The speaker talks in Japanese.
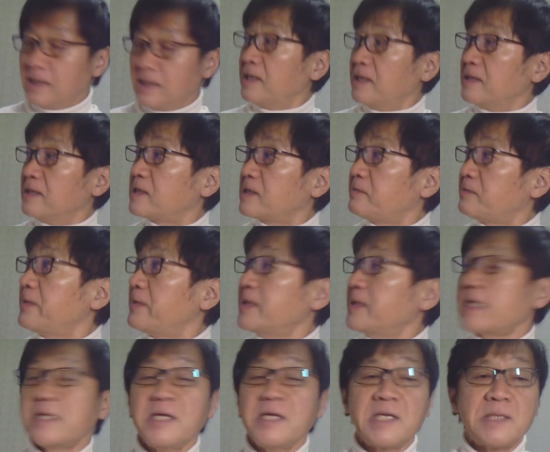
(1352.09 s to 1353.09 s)
幸いまだ
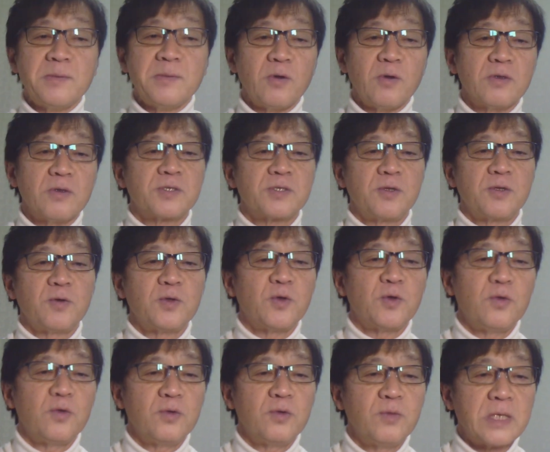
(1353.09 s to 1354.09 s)
天気もそれほど
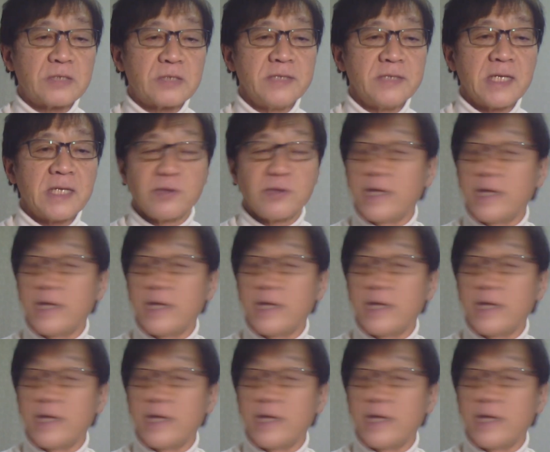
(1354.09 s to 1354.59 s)
悪くないので、